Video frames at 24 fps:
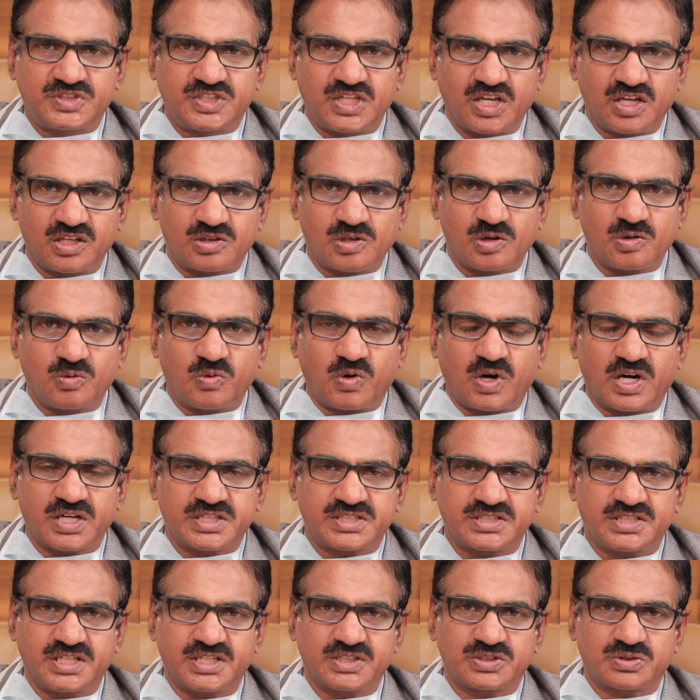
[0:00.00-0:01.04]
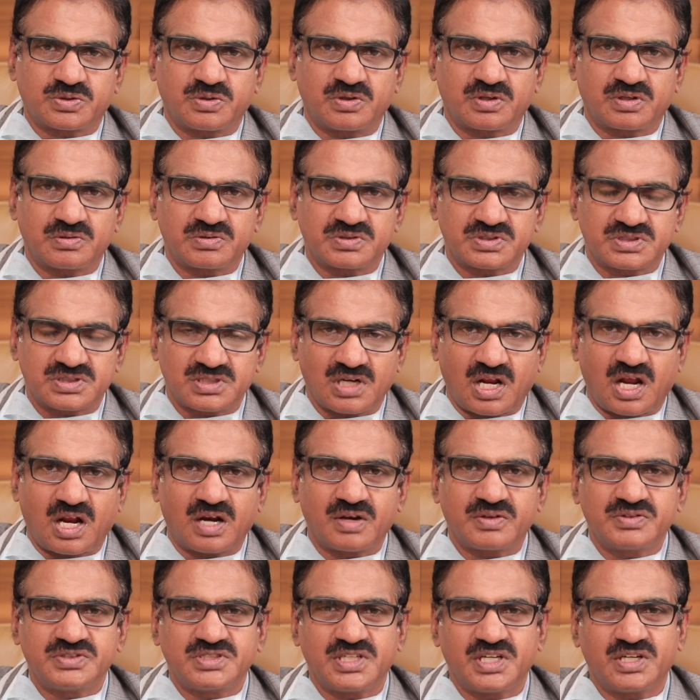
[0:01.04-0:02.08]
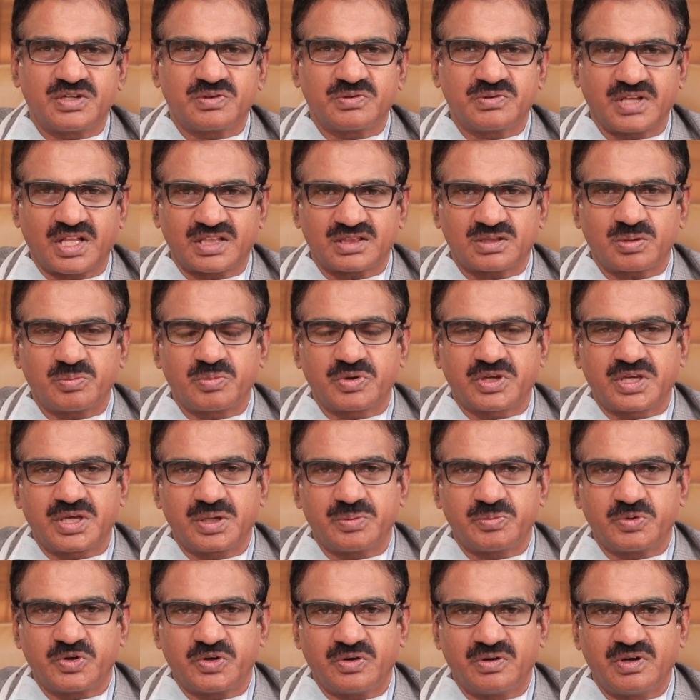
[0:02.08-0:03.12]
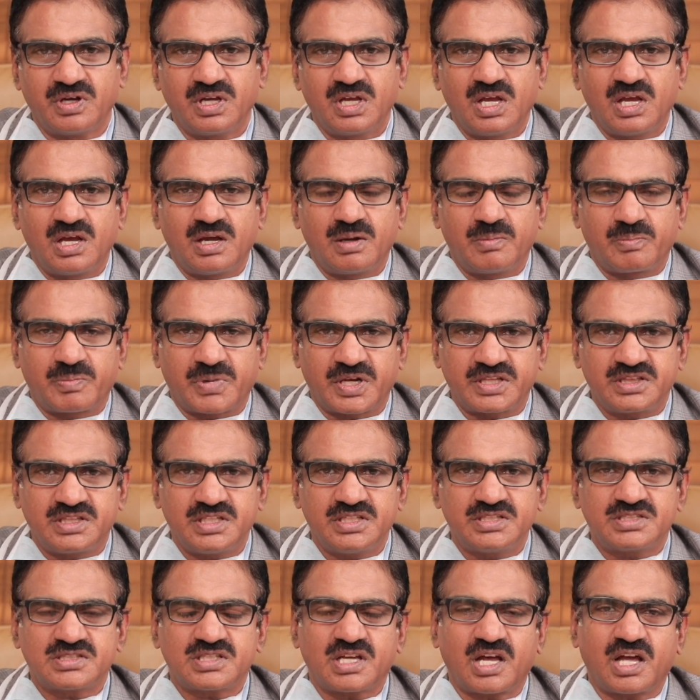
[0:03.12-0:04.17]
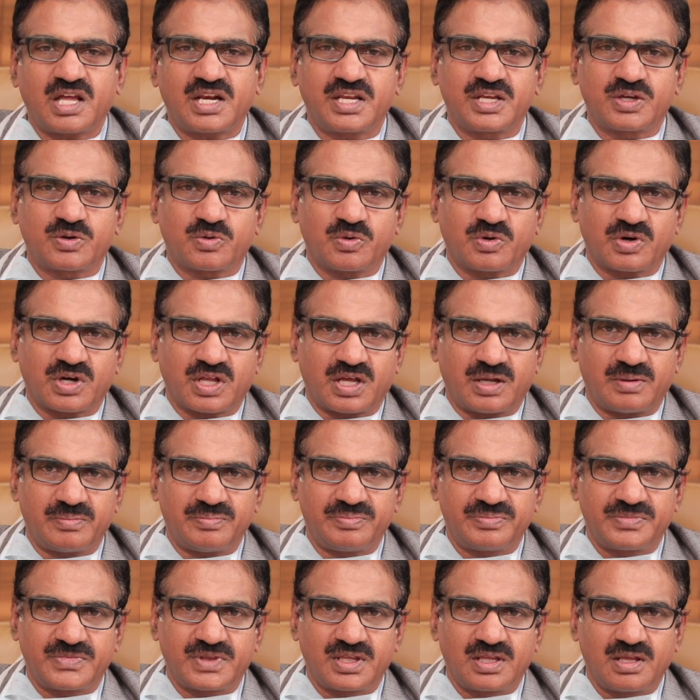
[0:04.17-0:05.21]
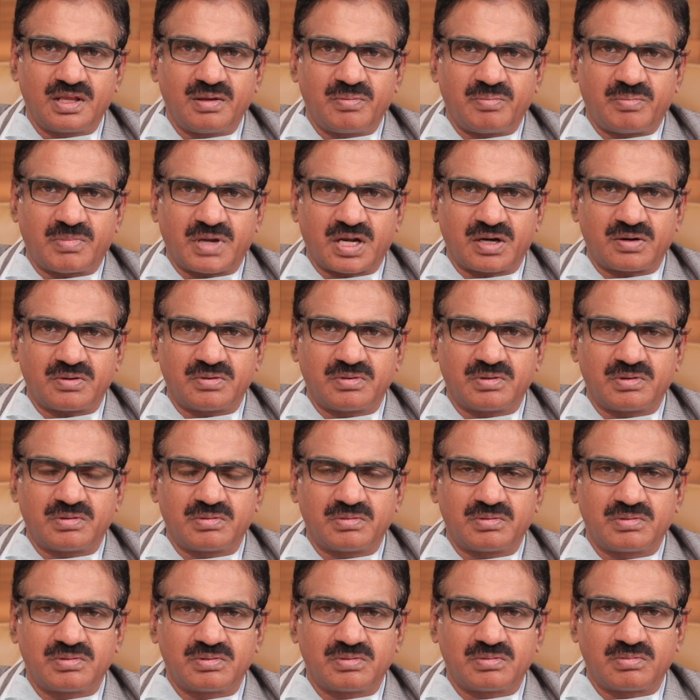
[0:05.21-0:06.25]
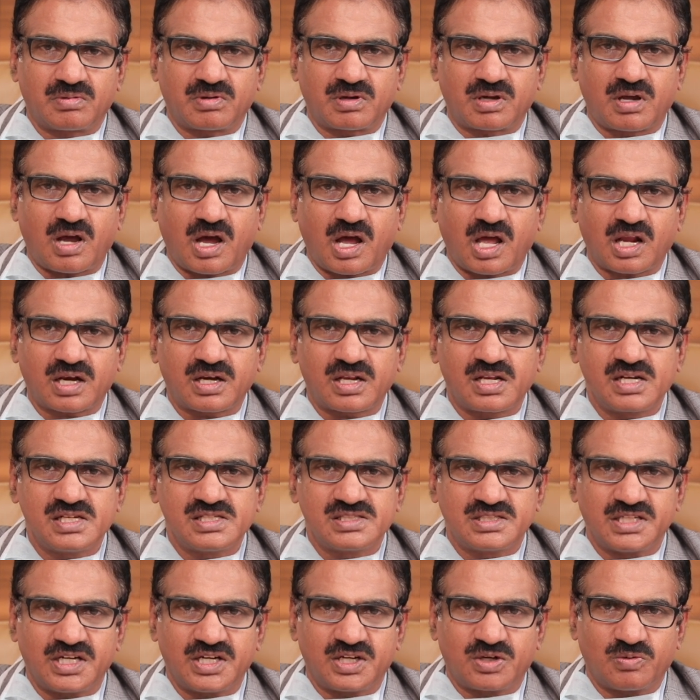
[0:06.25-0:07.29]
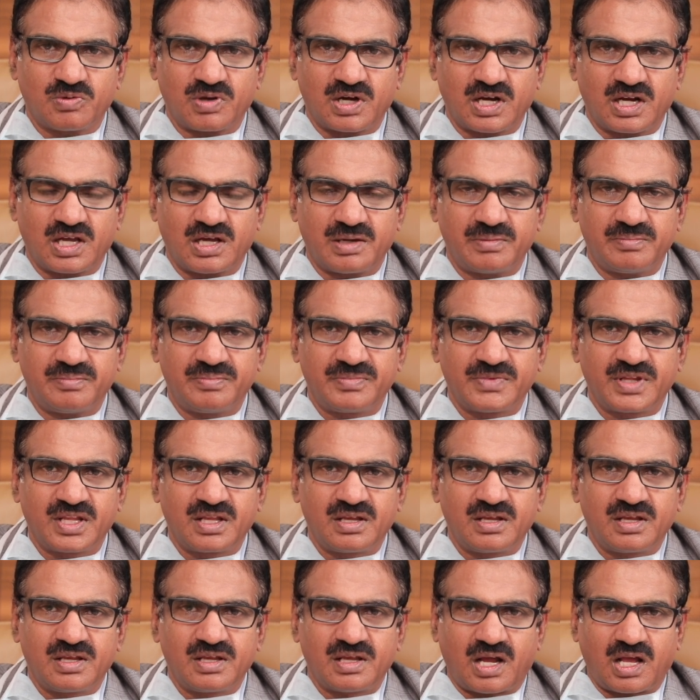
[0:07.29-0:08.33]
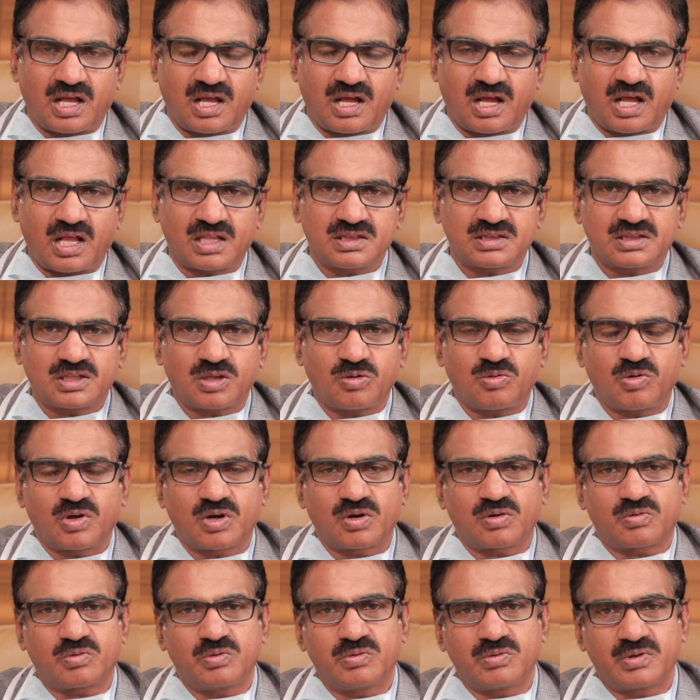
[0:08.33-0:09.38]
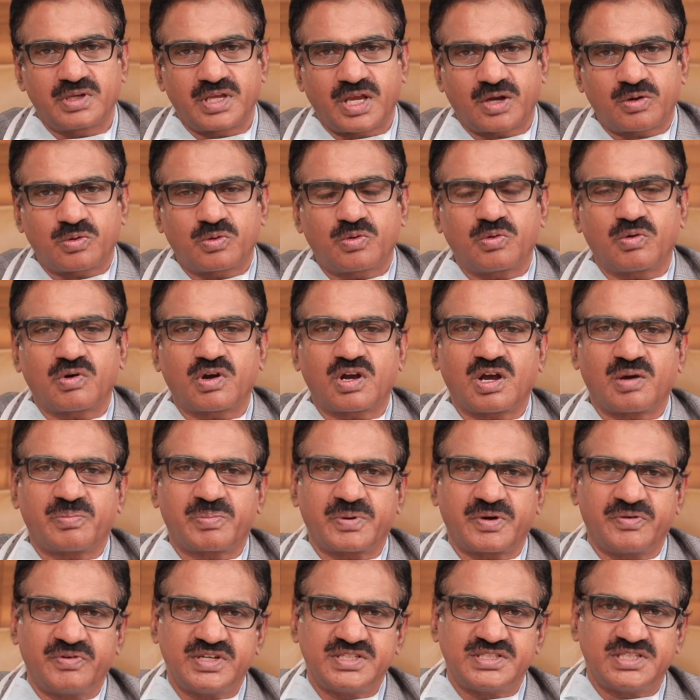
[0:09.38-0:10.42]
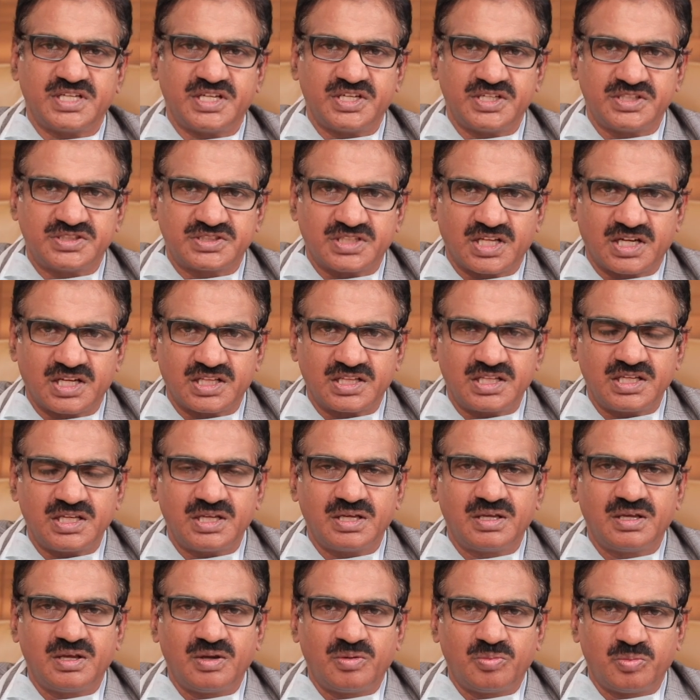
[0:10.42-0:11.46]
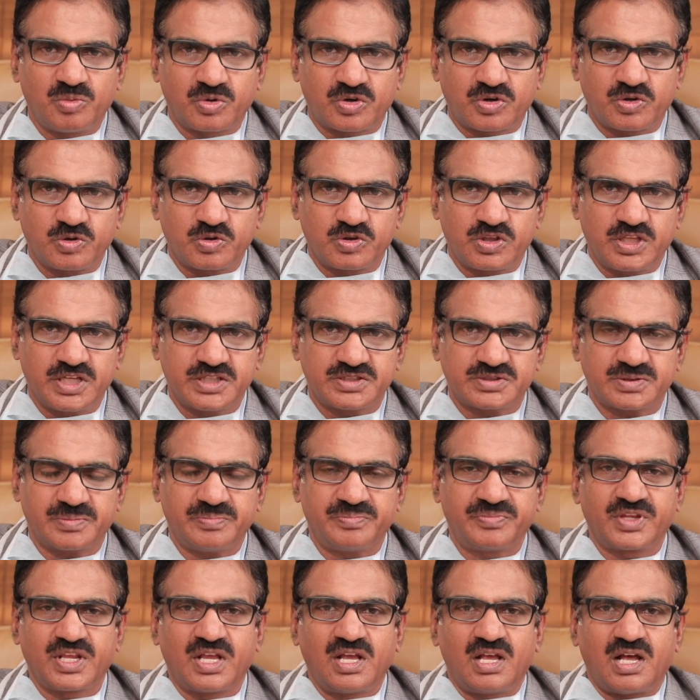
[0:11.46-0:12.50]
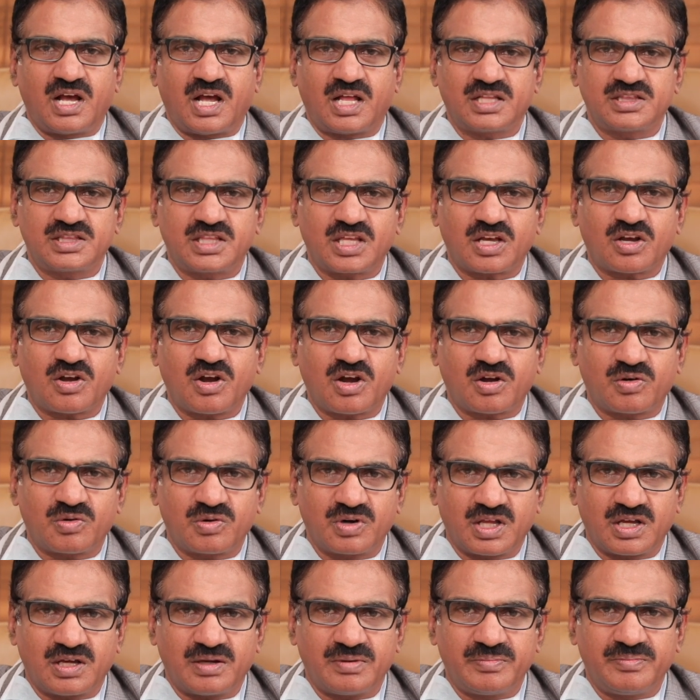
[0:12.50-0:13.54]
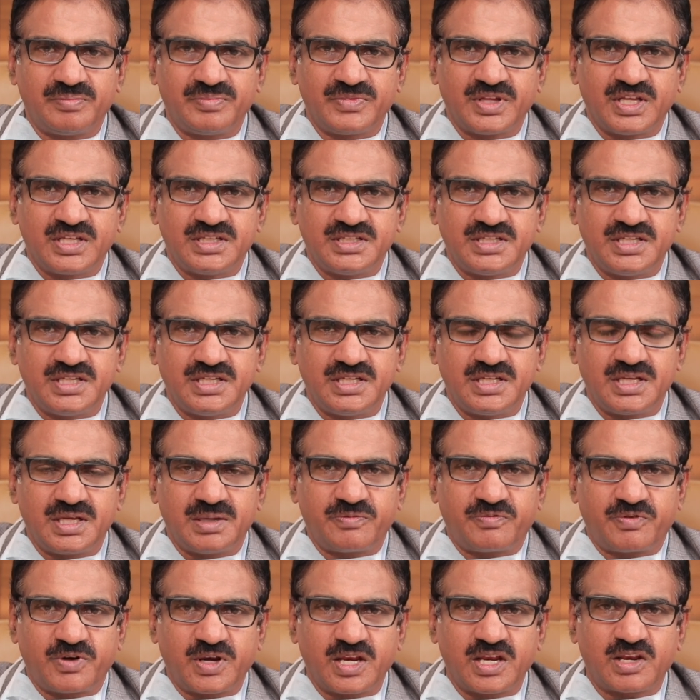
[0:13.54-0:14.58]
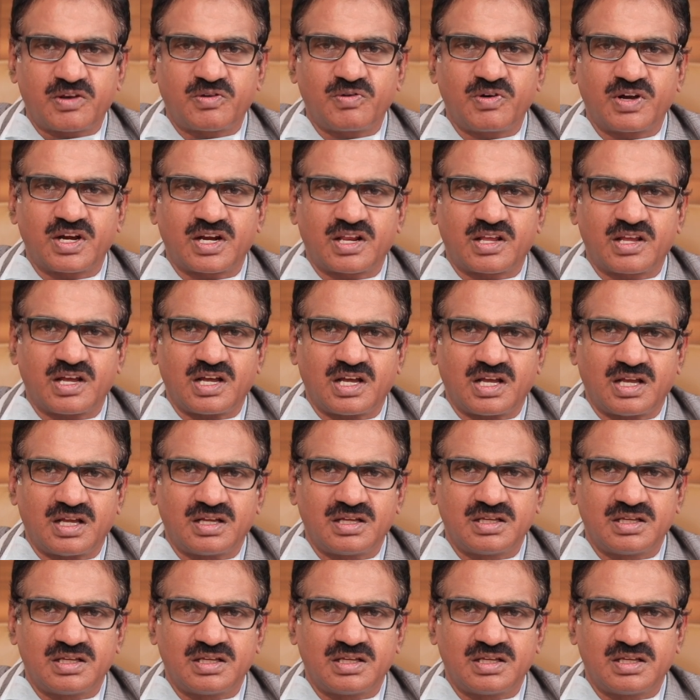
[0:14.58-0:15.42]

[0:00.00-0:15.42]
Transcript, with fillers: చేతులు వాష్ చేసుకోవటం స్నానం చేయటం ఎంత ముఖ్యమో ప్రతిసారి కూడా మనం గార్గిల్ చేయటం వల్ల అంతవరకు ఎక్కువగా ప్రివెంట్ చేయొచ్చు అన్నది ముఖ్య ఉద్దేశం అంతేకాకుండా ఈ ఫ్రీక్వెంట్గా